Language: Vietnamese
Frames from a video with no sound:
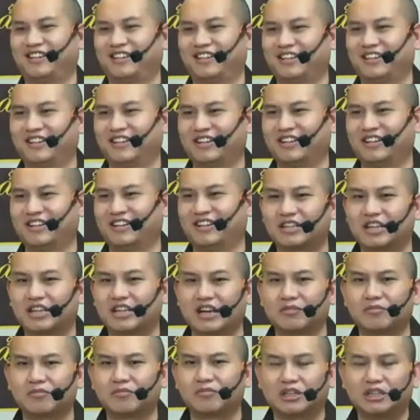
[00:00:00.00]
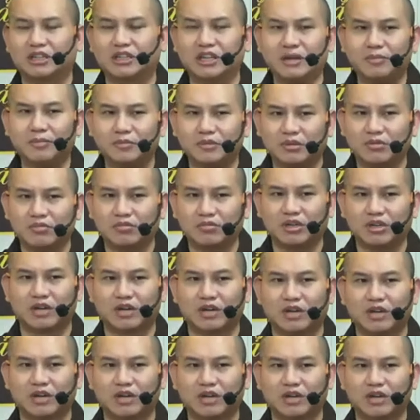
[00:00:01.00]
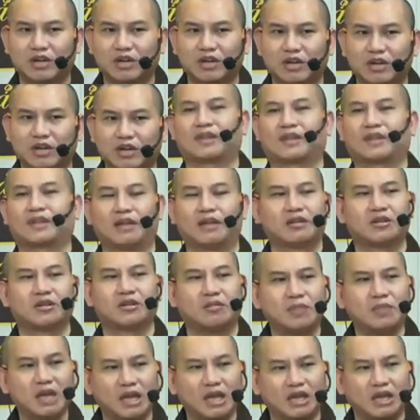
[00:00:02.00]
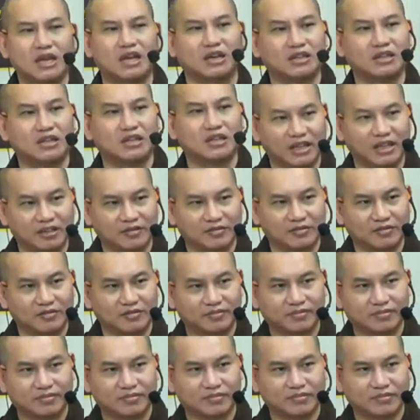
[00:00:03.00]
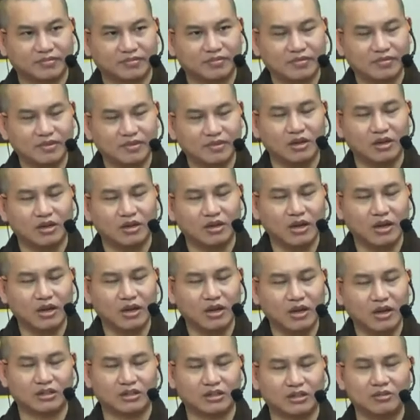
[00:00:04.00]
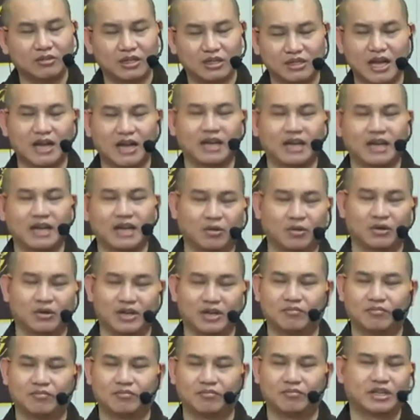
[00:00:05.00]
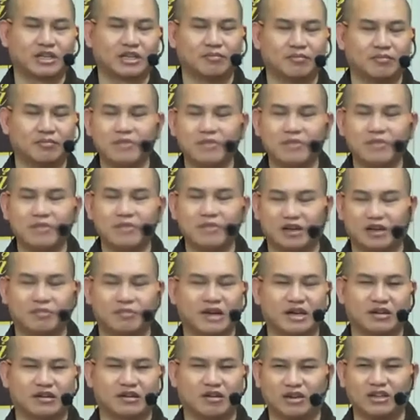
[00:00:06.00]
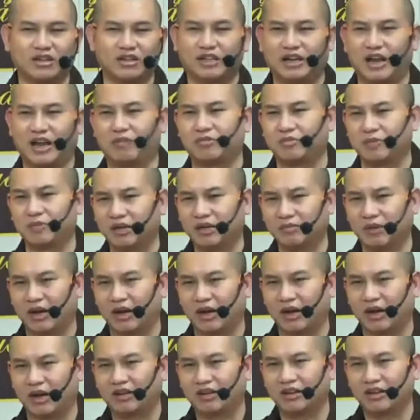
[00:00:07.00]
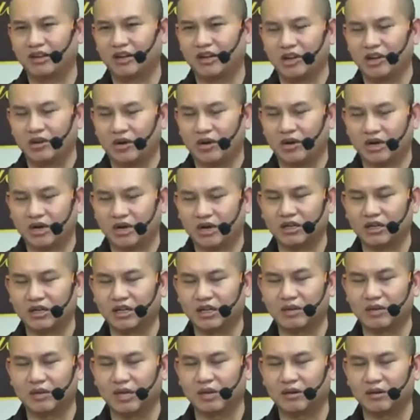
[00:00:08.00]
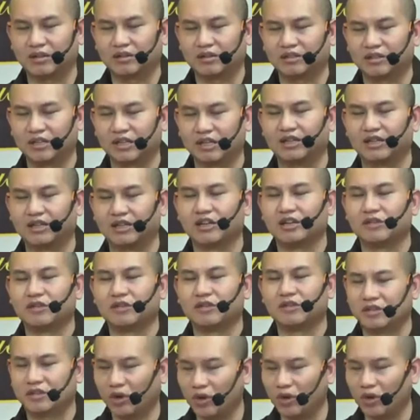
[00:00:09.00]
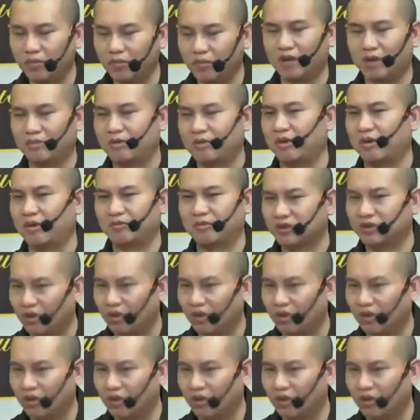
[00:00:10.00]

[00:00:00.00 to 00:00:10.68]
chỉ cần tiếp xúc người bệnh là mình đã biết được như thế hoặc sau thời gian niệm hộ niệm mình sẽ biết được người bệnh đó như thế nào mình biết mà hoặc cái trường hợp mà gì mình giúp là mình bảo mình giúp